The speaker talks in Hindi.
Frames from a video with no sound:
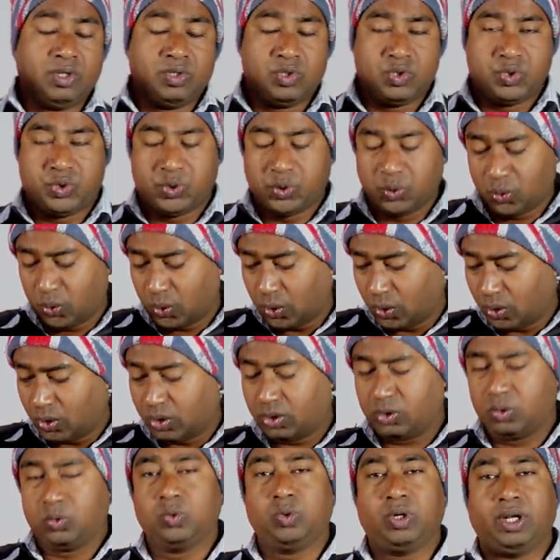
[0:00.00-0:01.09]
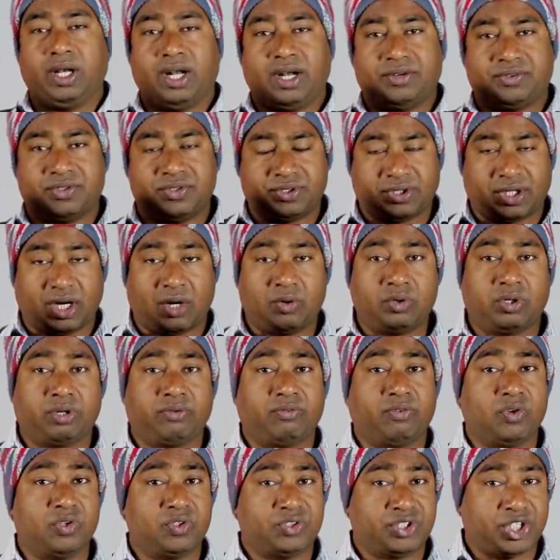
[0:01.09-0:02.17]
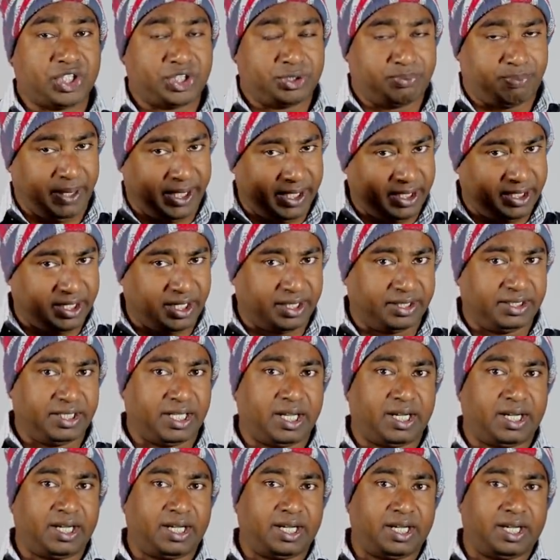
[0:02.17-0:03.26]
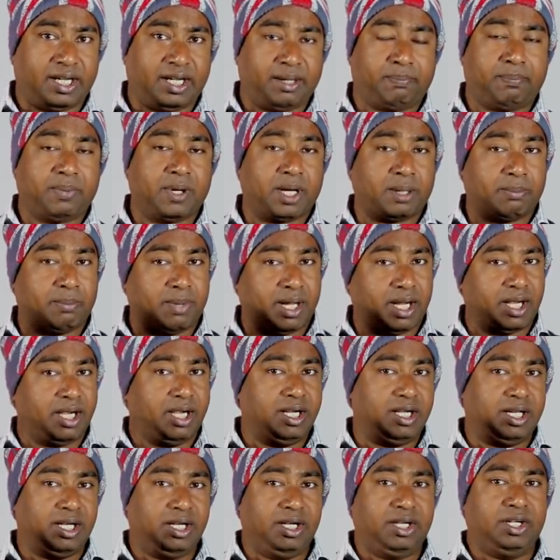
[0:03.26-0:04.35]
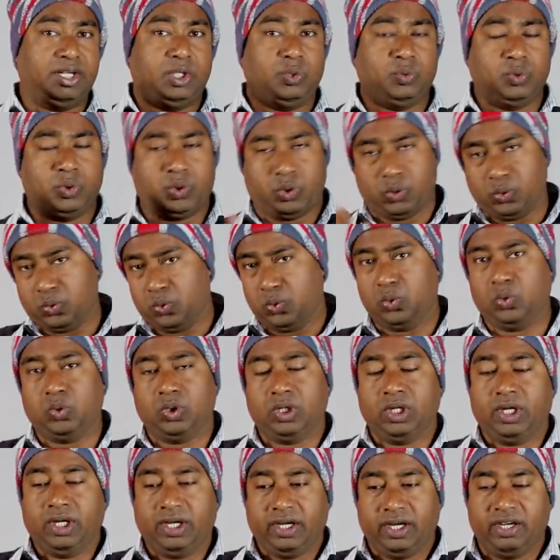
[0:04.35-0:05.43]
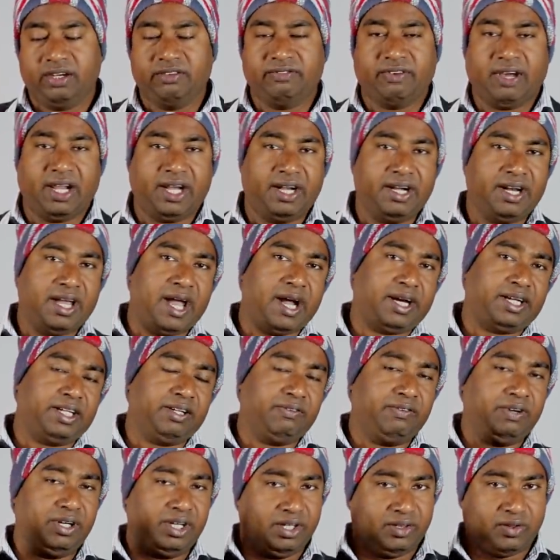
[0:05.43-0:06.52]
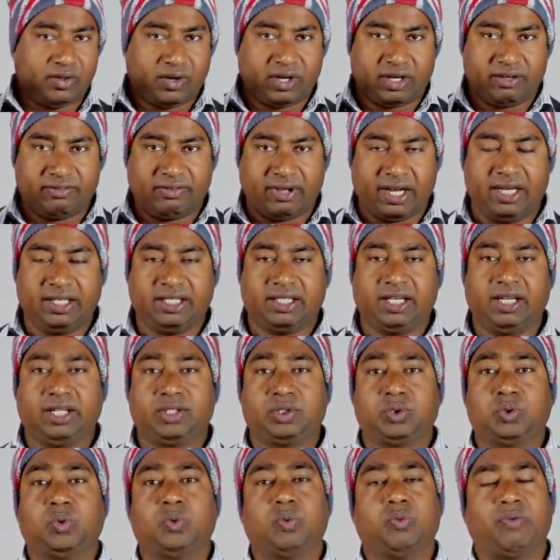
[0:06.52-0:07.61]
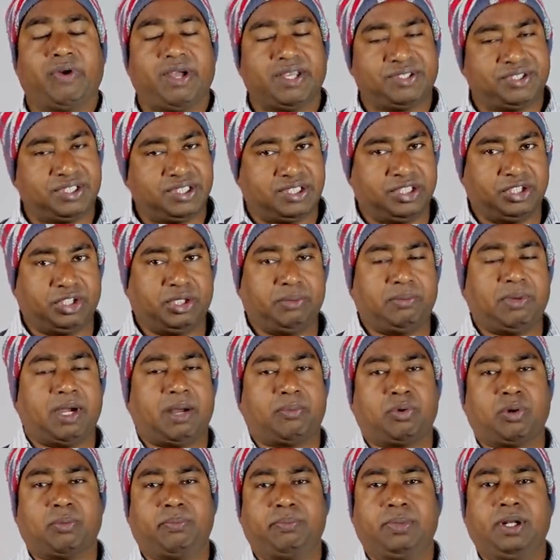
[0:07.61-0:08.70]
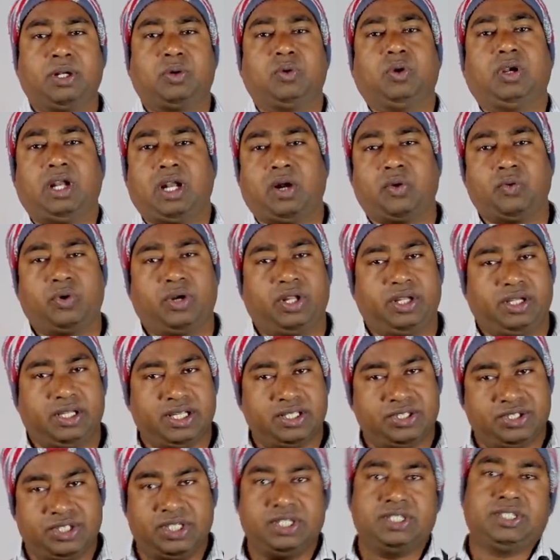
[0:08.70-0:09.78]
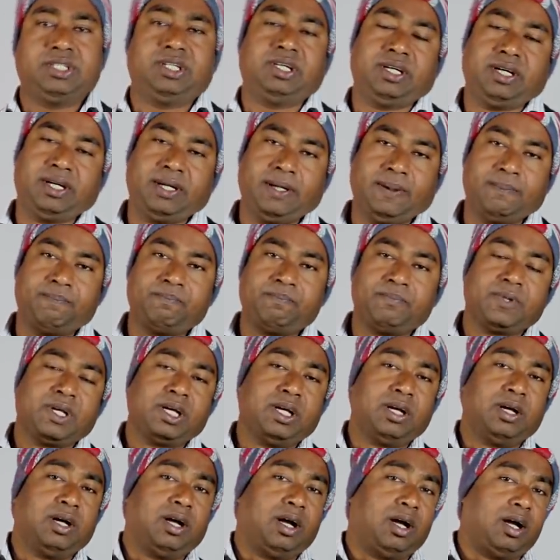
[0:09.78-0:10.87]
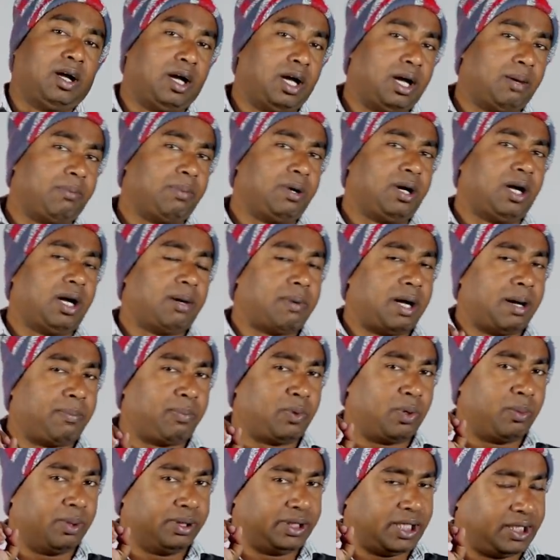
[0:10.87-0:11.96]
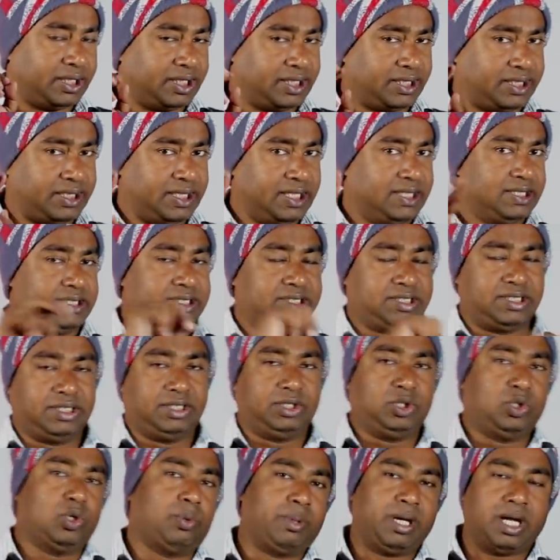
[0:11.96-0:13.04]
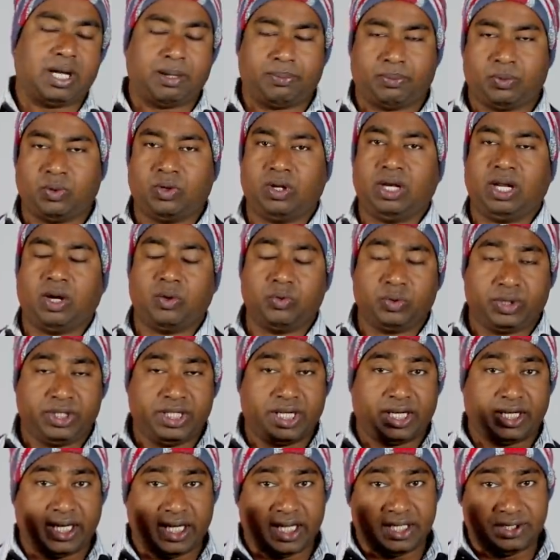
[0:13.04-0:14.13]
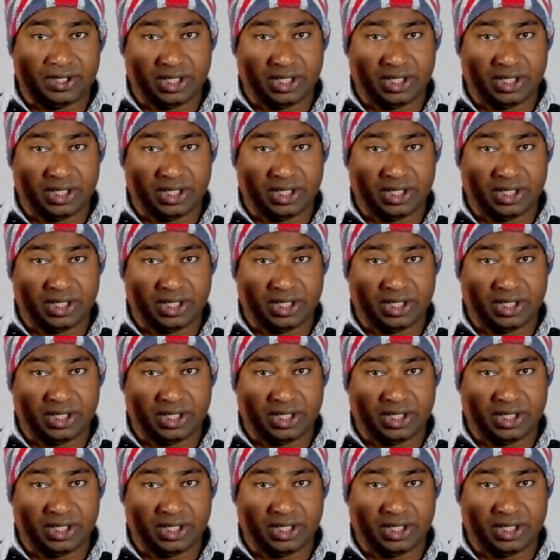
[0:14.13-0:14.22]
जो गूगल एडसेंस अकाउंट है वो सस्पेंड कर दिया गया है परमानेंटली ड्यू टू इनवैलिड एक्टिविटीज और इनवैलिड क्लिक तो वैसी स्थिति में आपको बिल्कुल अलाउड नहीं है चेंज करना अब हम आपको बताएंगे किन स्थितियों में आपको अलाउड किया गया है